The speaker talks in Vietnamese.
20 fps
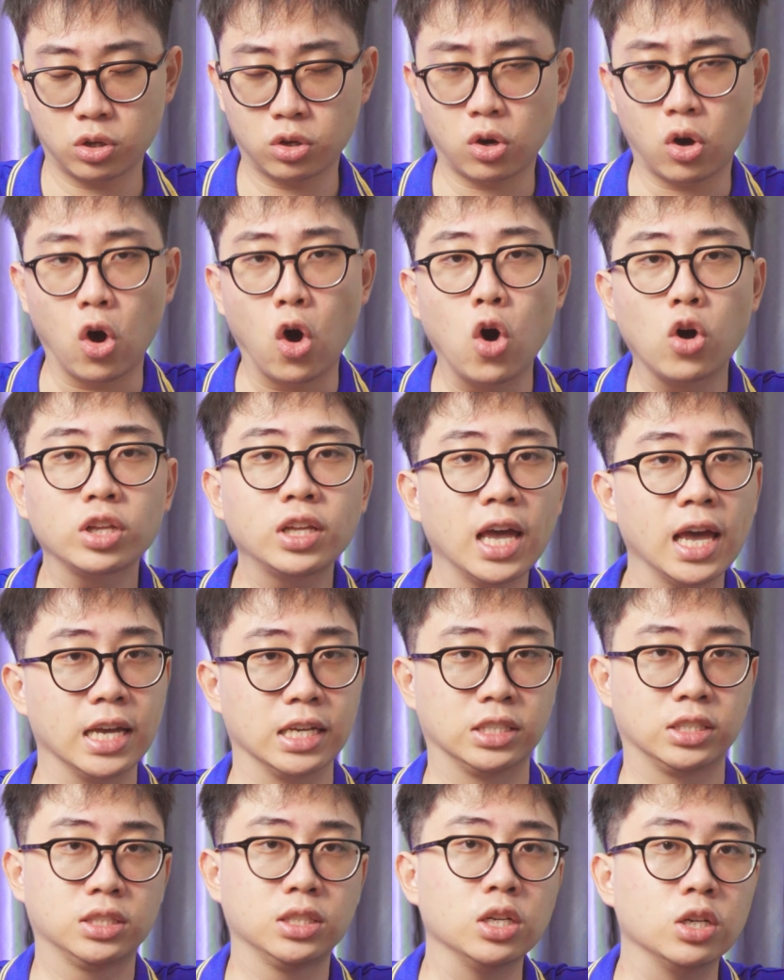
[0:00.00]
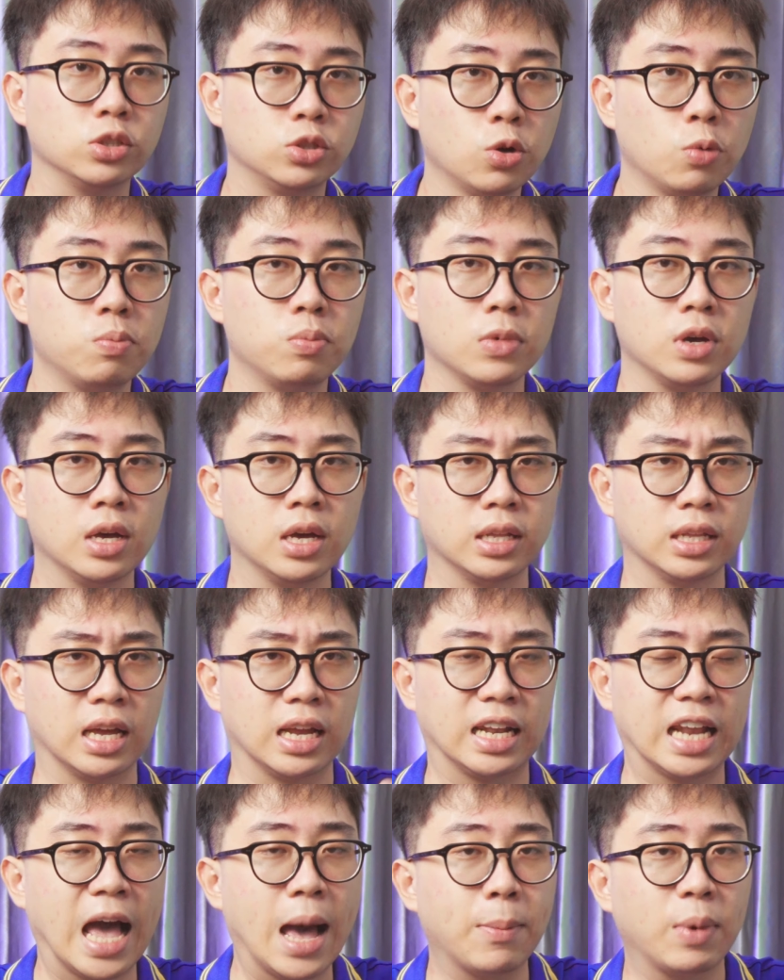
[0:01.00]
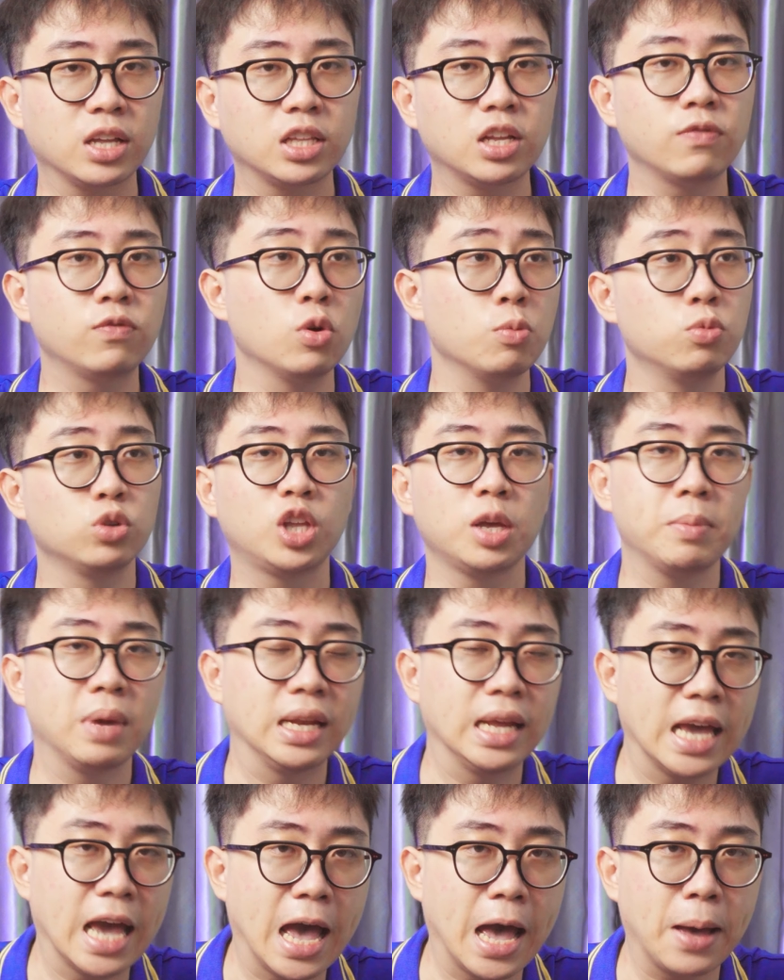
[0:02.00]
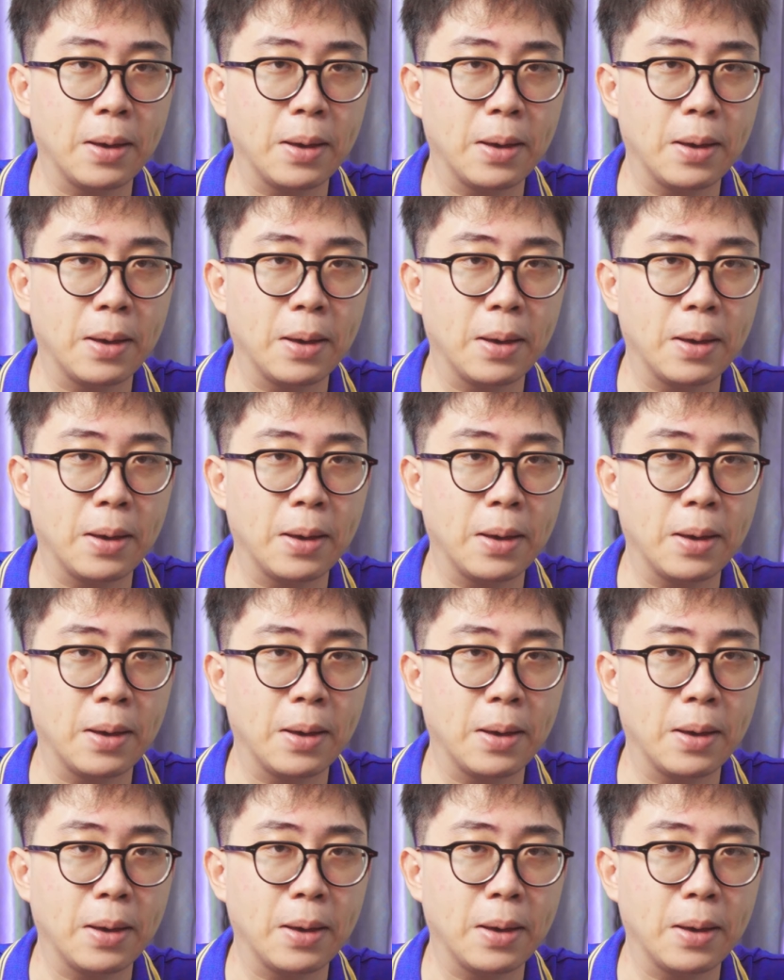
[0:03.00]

có thể sử dụng để làm các tác vụ multimedia